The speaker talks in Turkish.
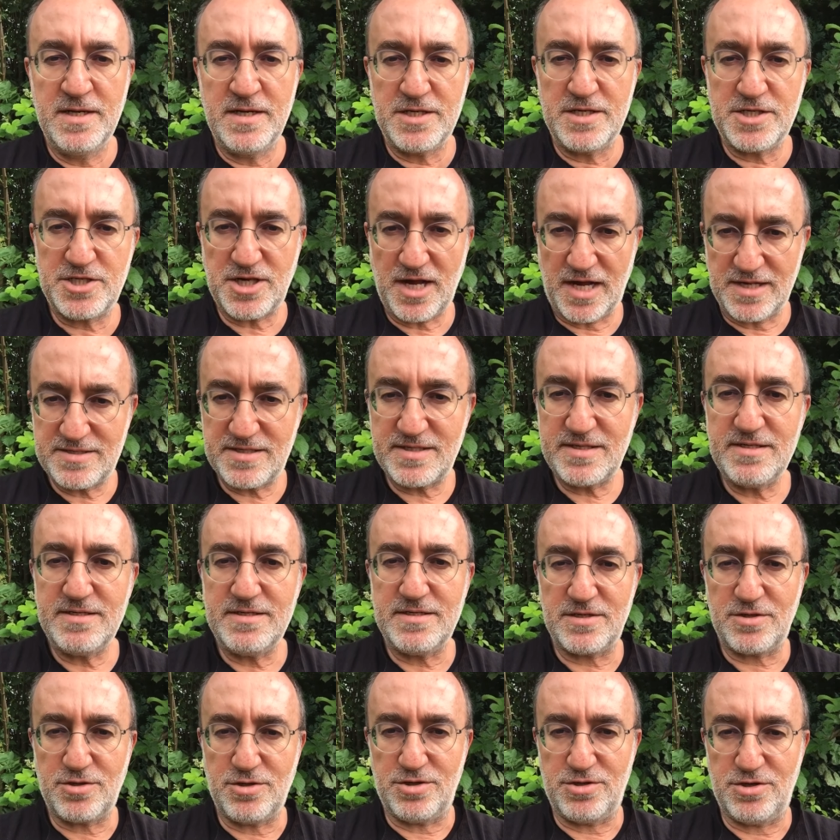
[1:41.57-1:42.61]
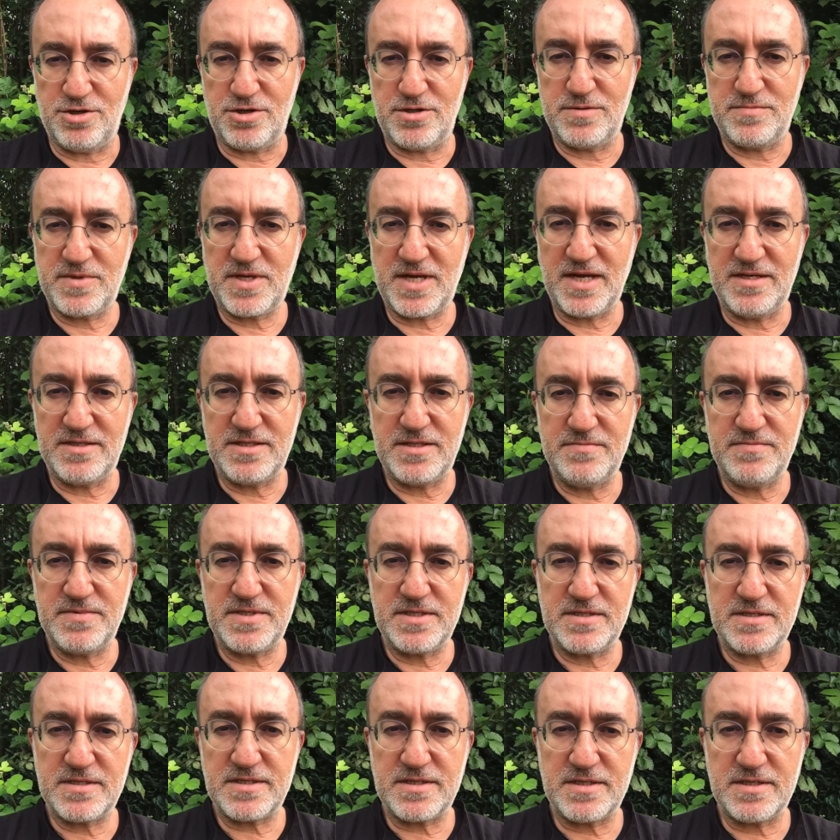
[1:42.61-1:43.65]
Şanslı görüyorum
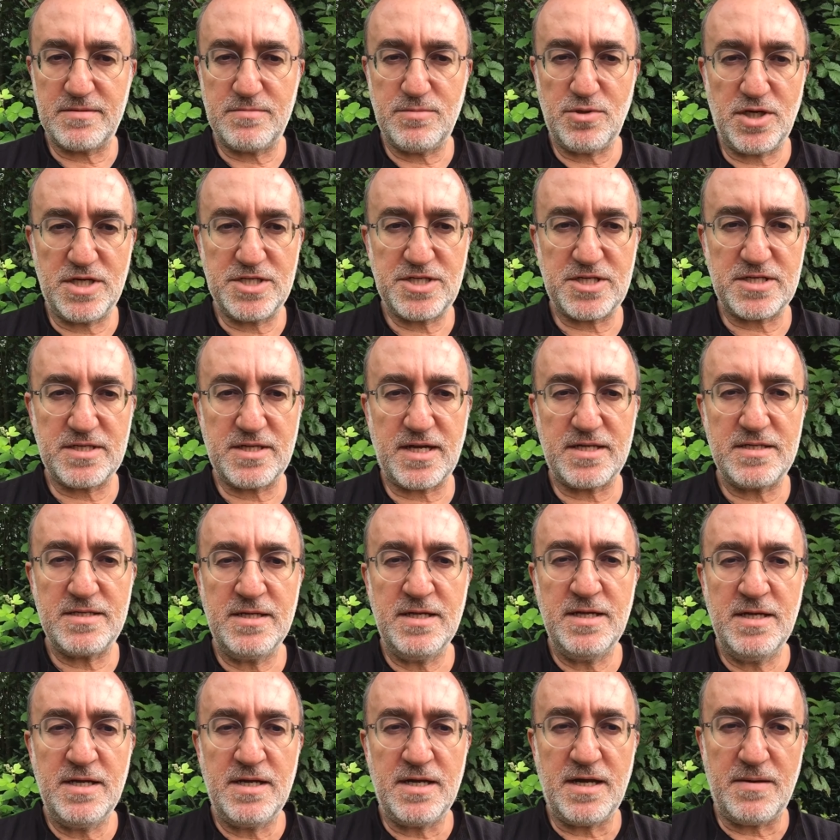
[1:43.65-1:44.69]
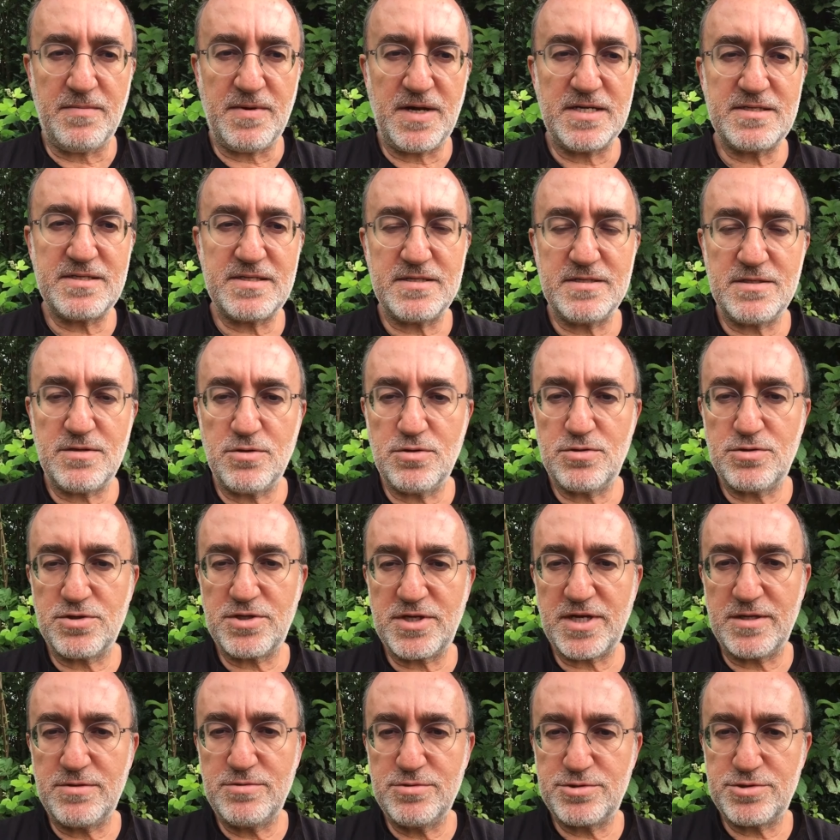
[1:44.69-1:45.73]
kendimi e, bu açıdan. Ama aslında
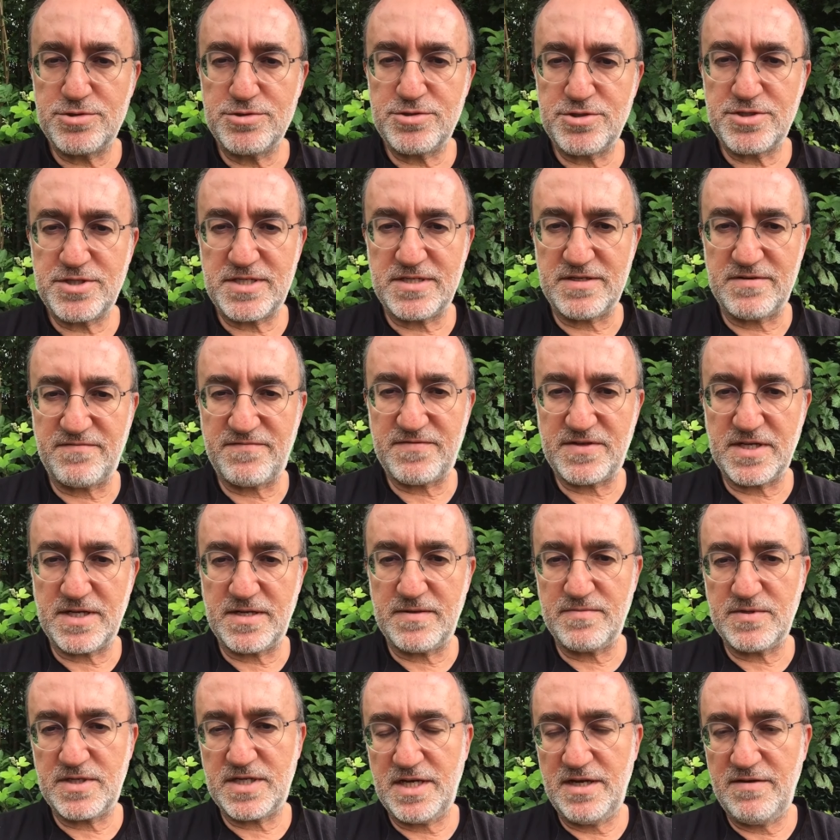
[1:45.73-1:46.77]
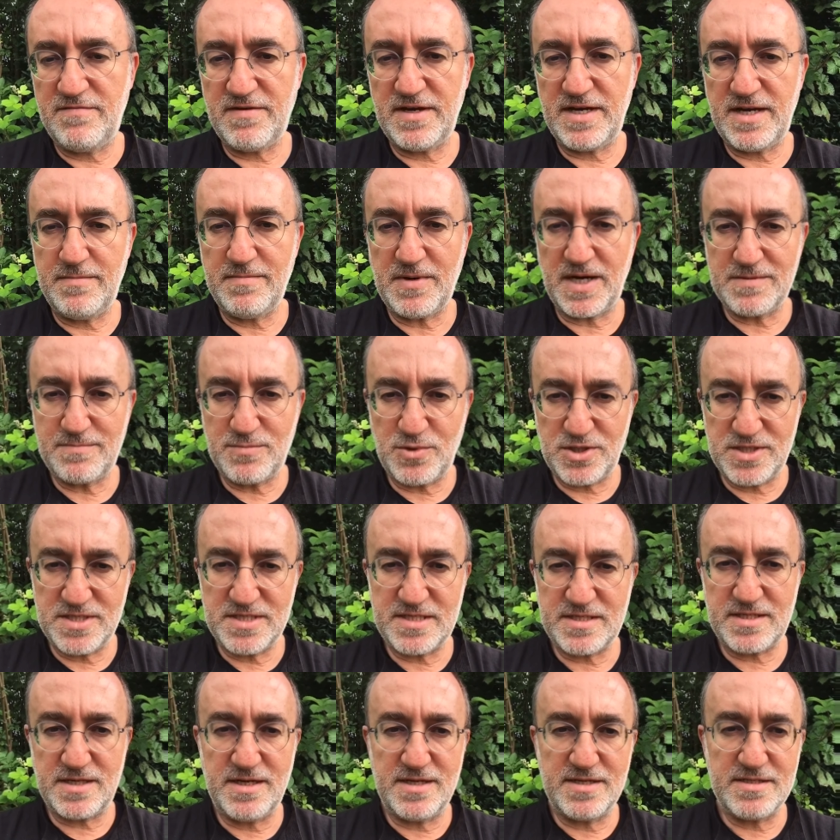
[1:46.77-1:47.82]
okurken 3. sınıfta kıyı ve liman
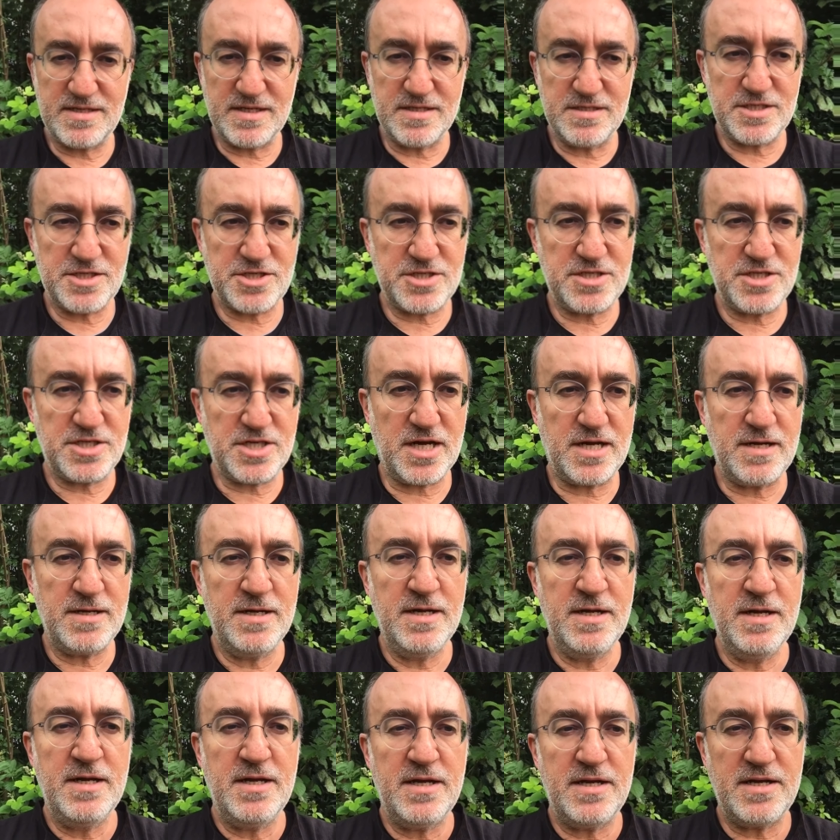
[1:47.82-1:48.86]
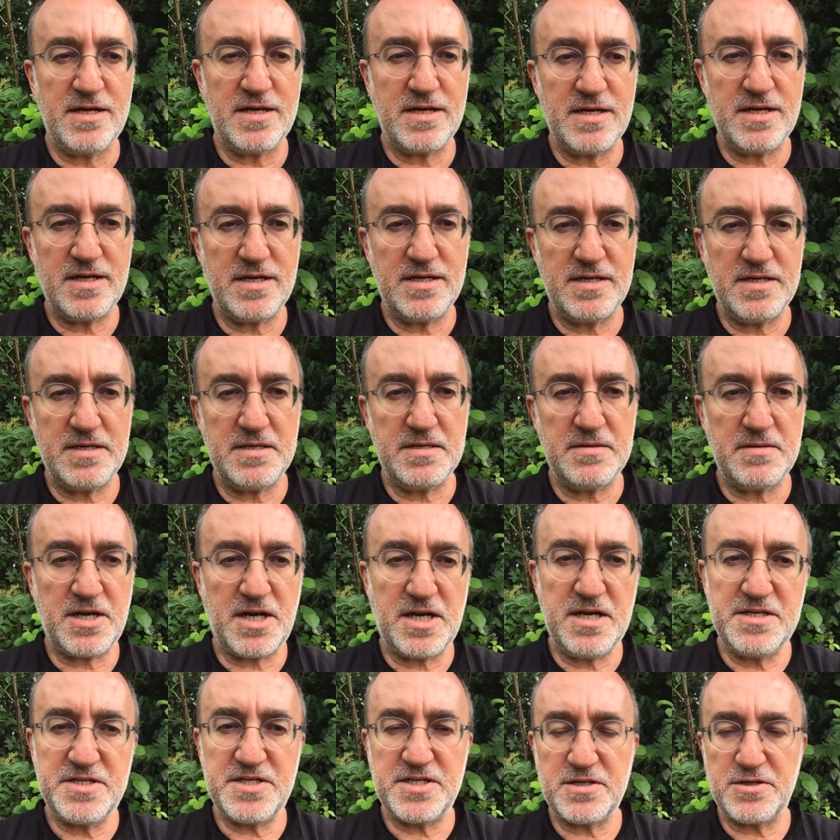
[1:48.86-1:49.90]
mühendisiyle tanışınca e,
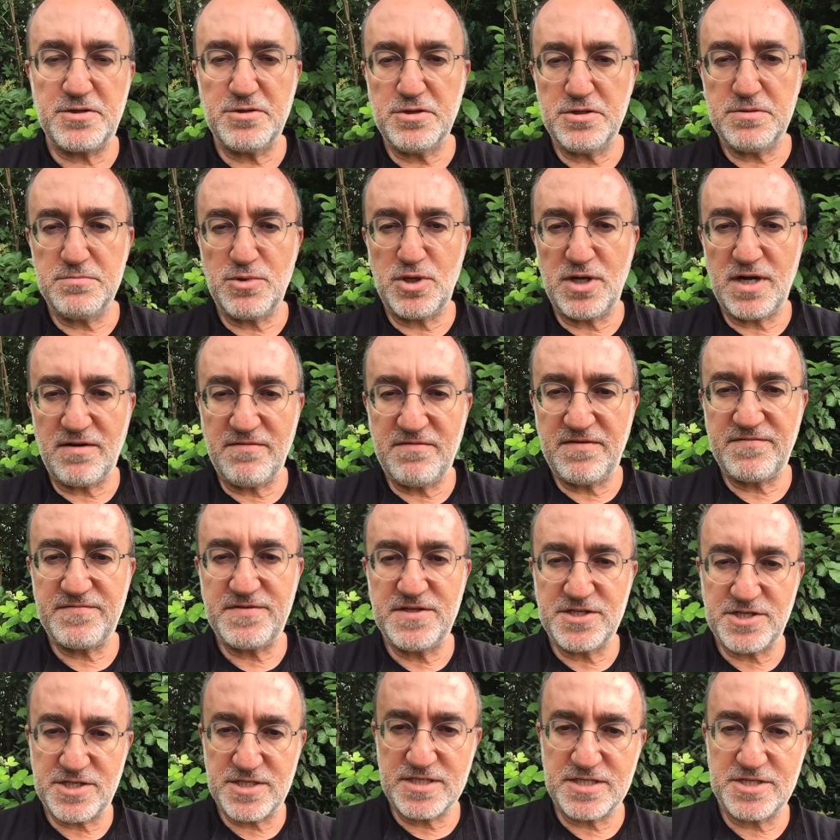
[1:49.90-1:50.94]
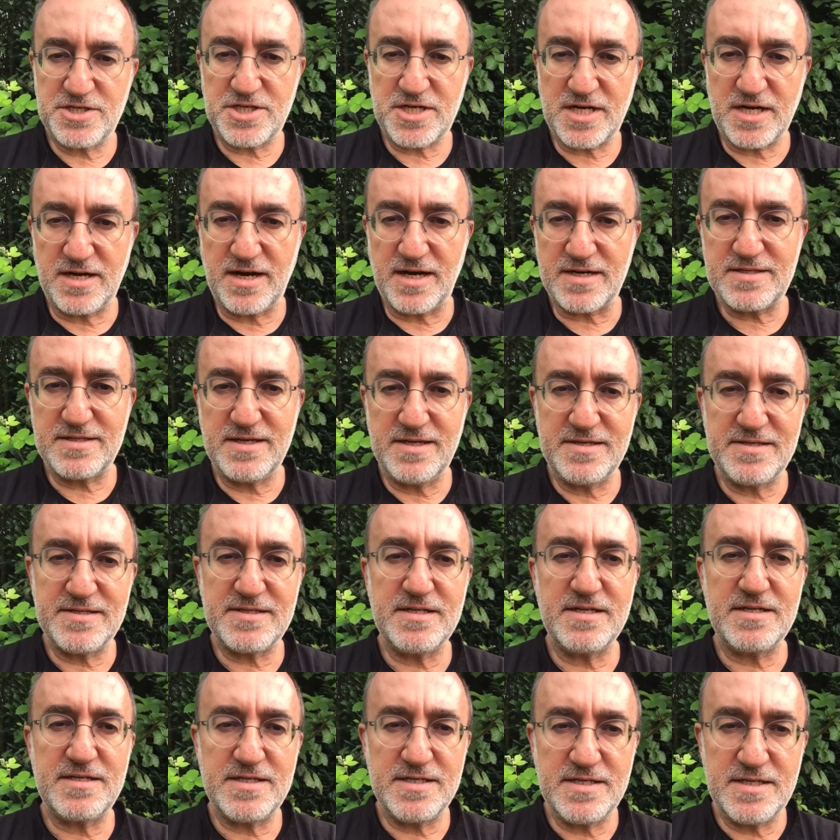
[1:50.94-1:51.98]
klasik yolun böyle hafif dışına çıkarak
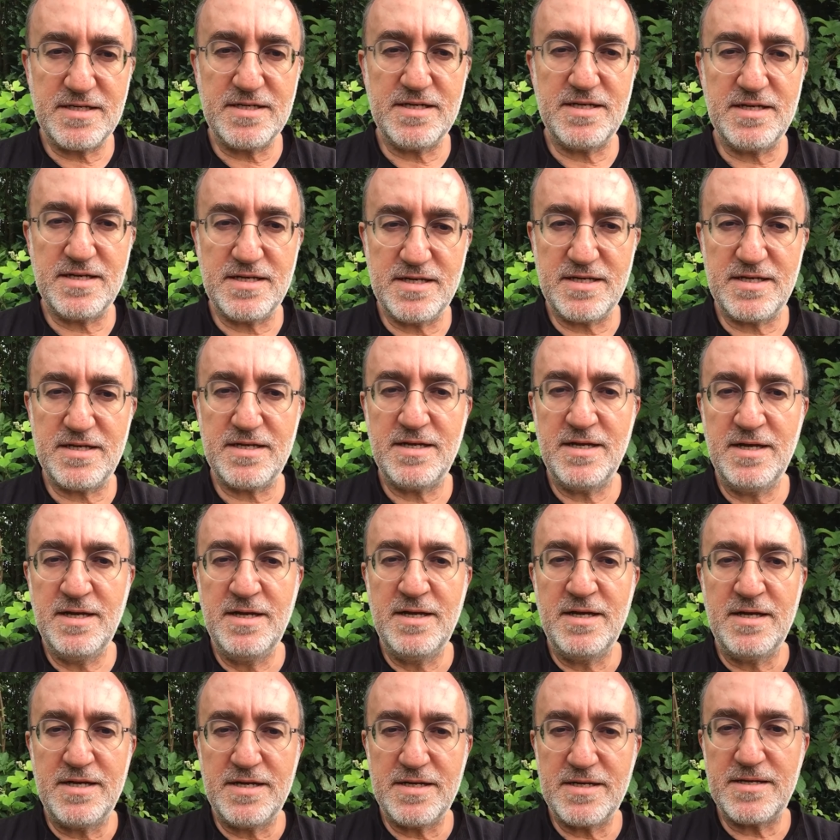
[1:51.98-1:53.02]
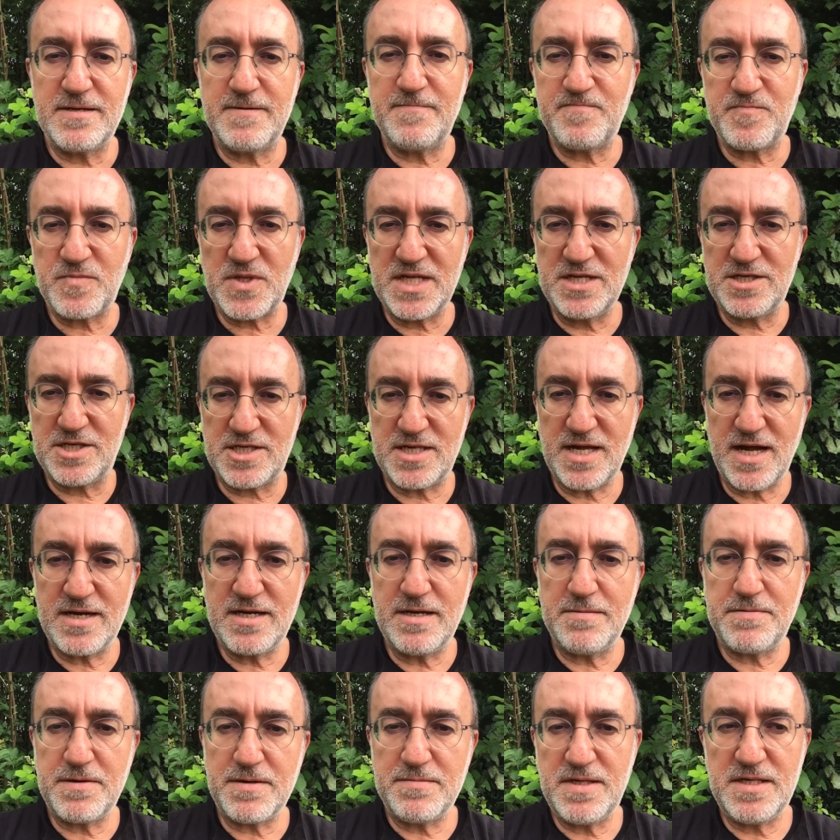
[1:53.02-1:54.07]
denizle kıyı ile ilgili e, işler
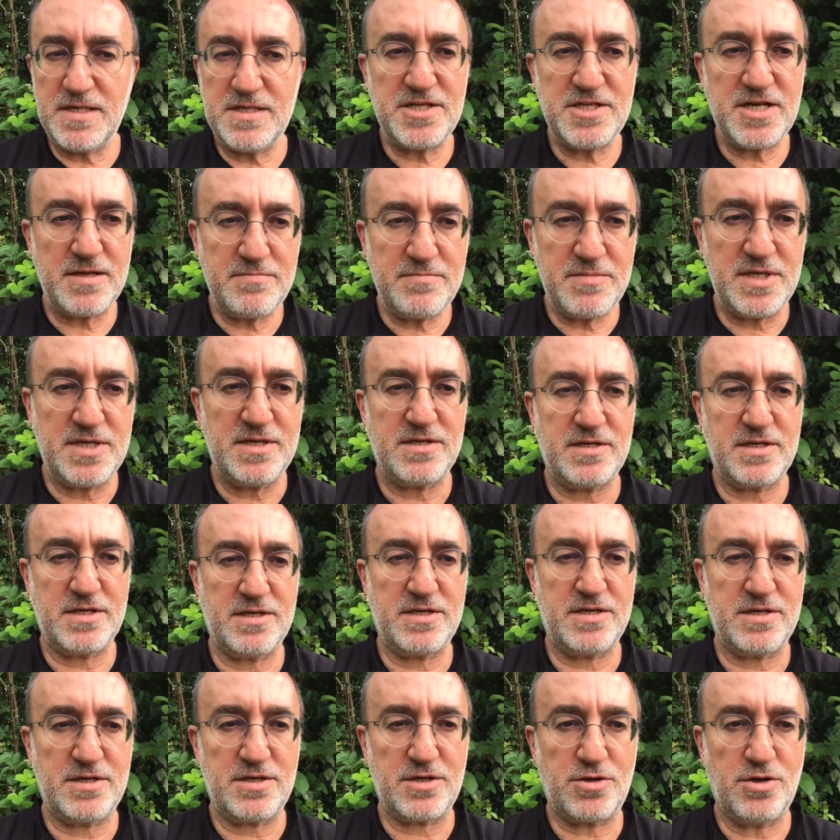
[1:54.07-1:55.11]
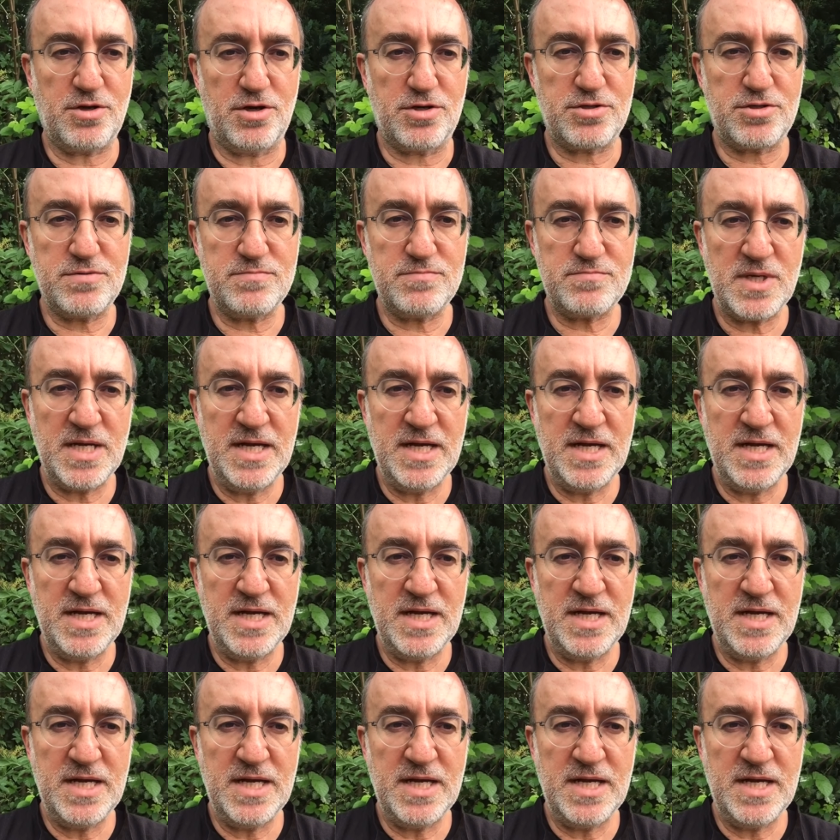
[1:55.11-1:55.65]
yapabileceğimi e, gördüm.